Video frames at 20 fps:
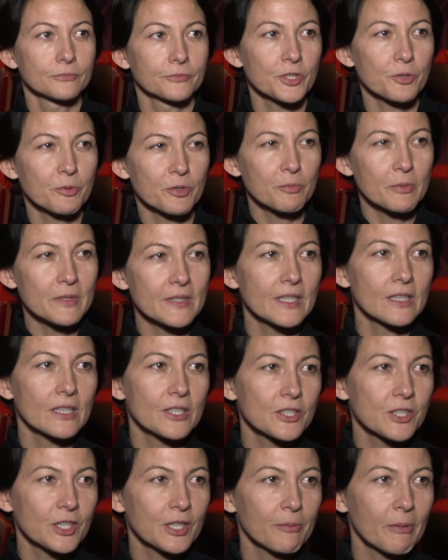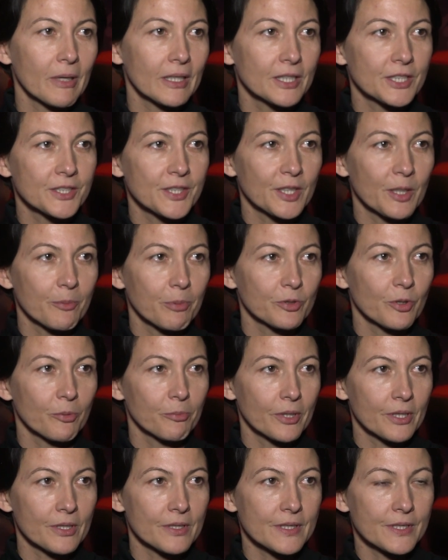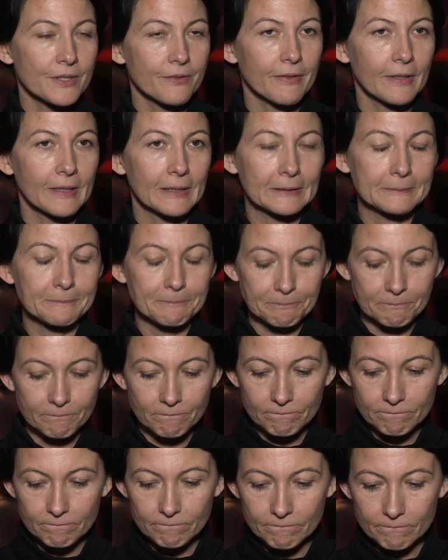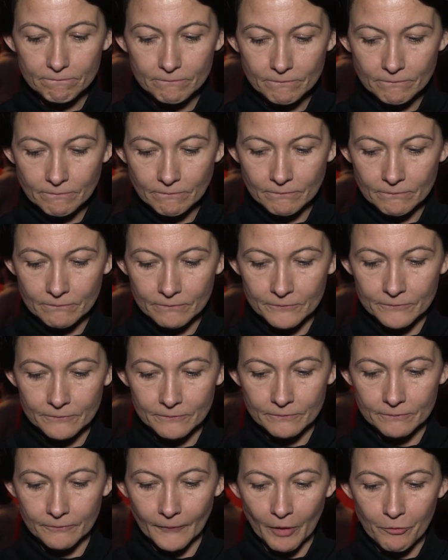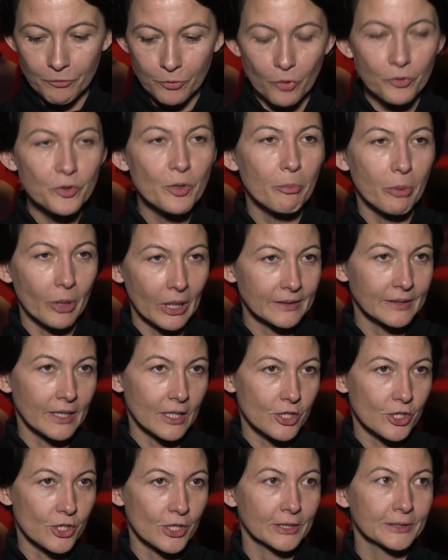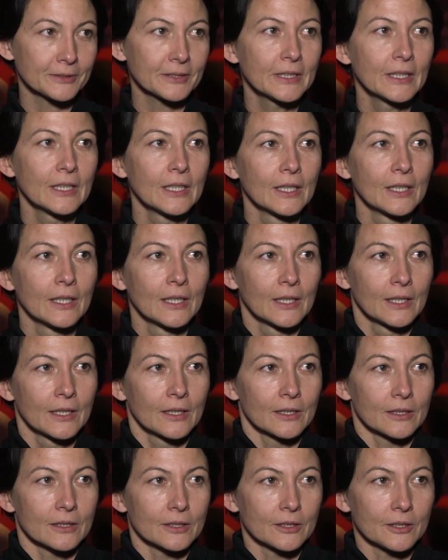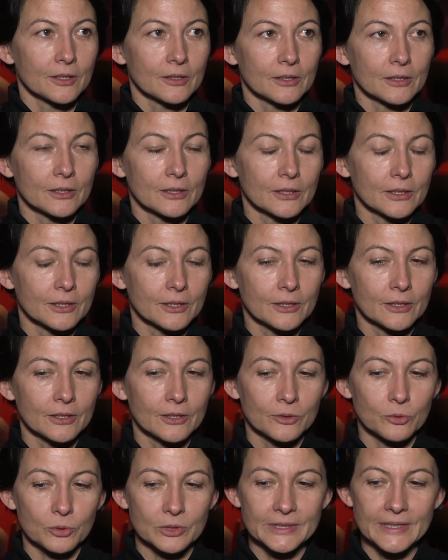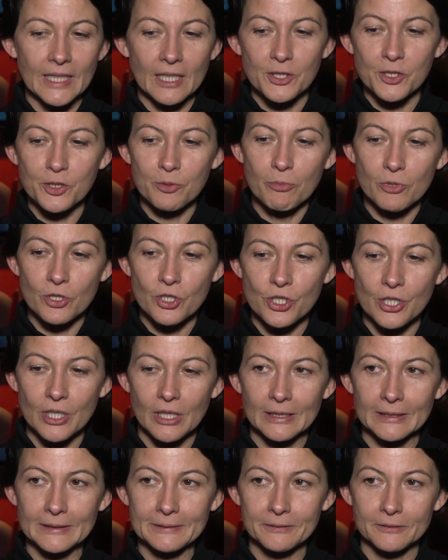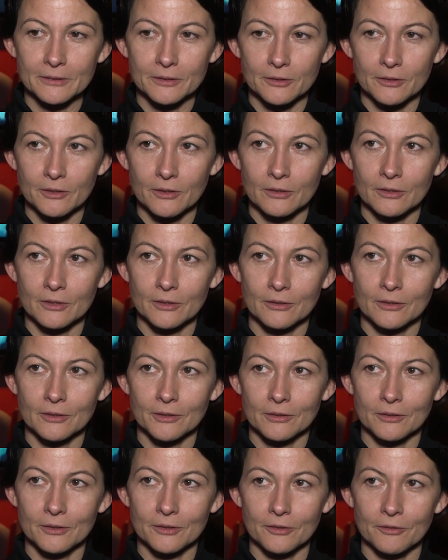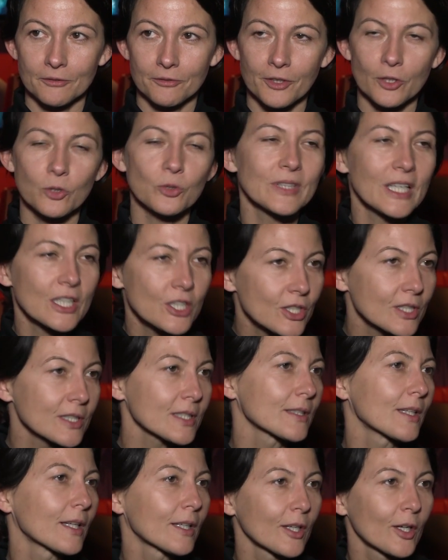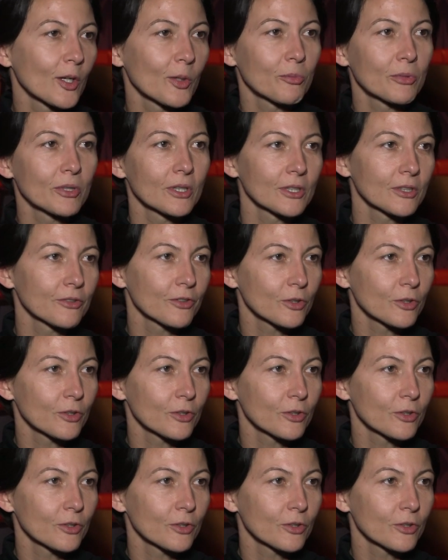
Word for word: już mm, znaleźli chyba jakieś takie podobieństwa mm, w głównym bohaterze i uznaliśmy, że y, wielu naszych znajomych,